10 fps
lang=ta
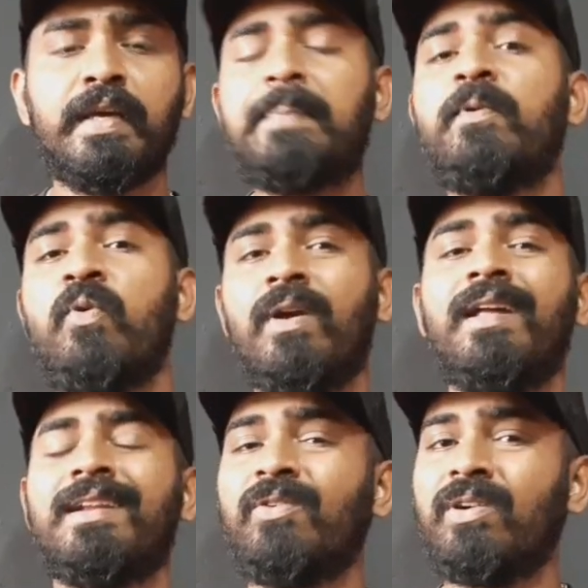இப்போ உங்கள்
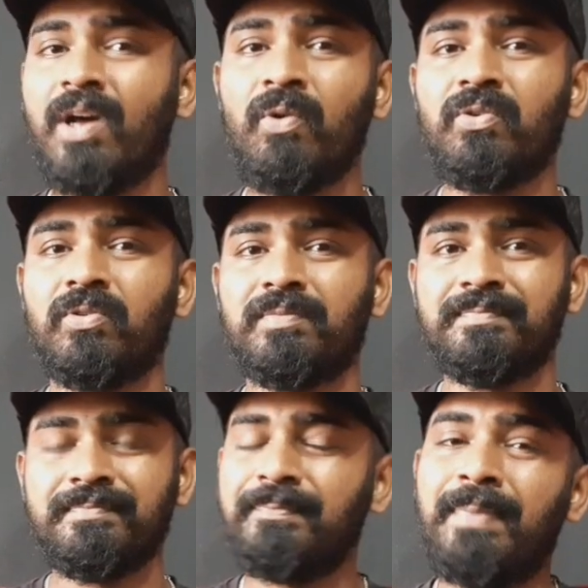எல்லாருக்கும் ஒரு டவுட் வரும்
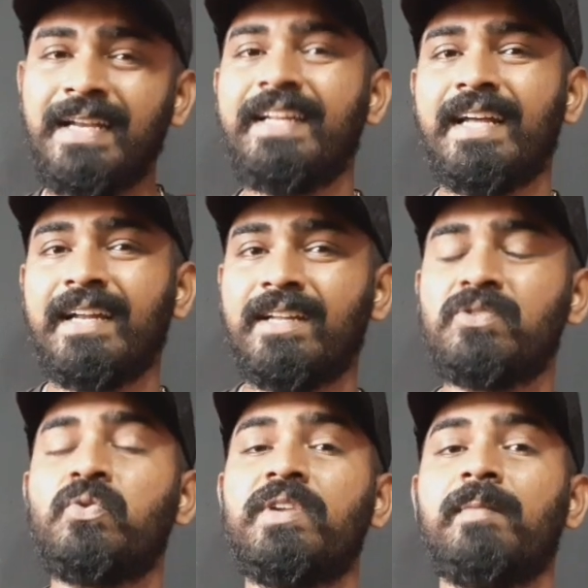பில்லினா என்ன
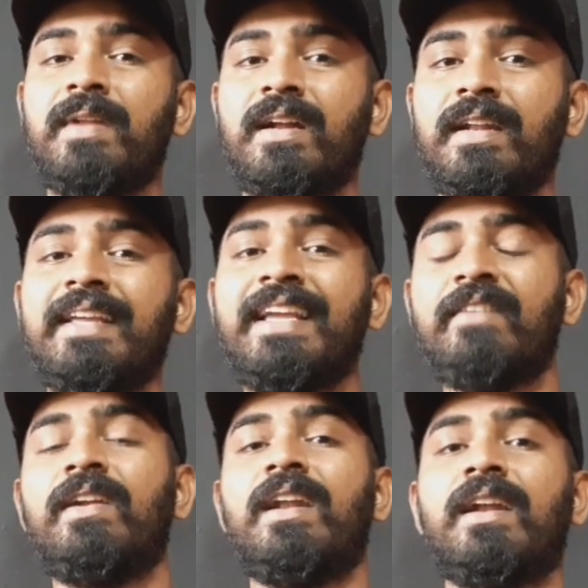சூனியம்னா என்ன
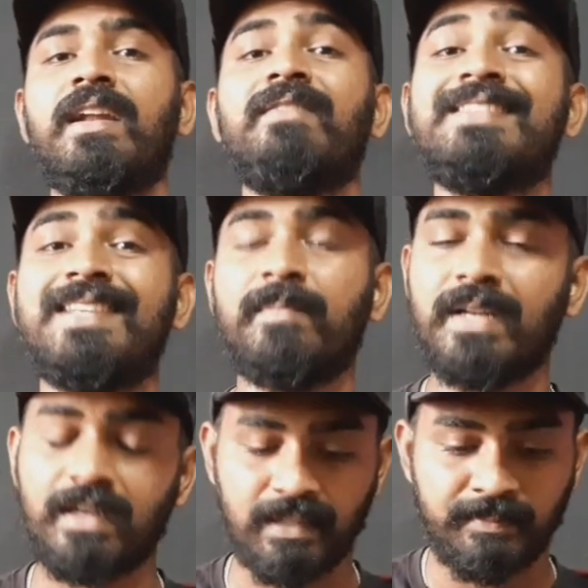ஏவல்னா என்ன வசியம்னா
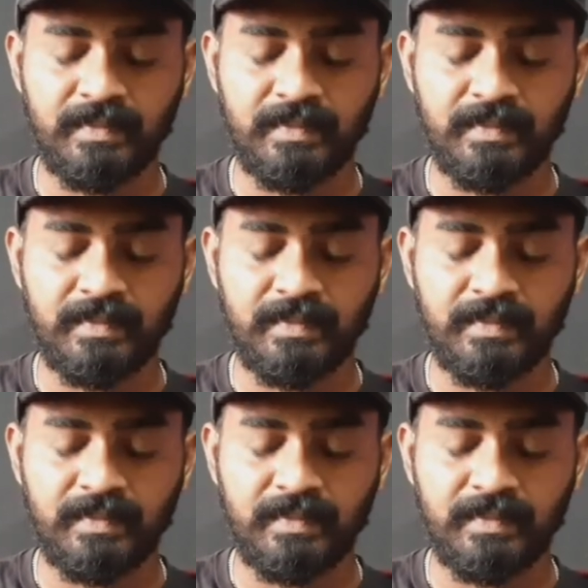என்ன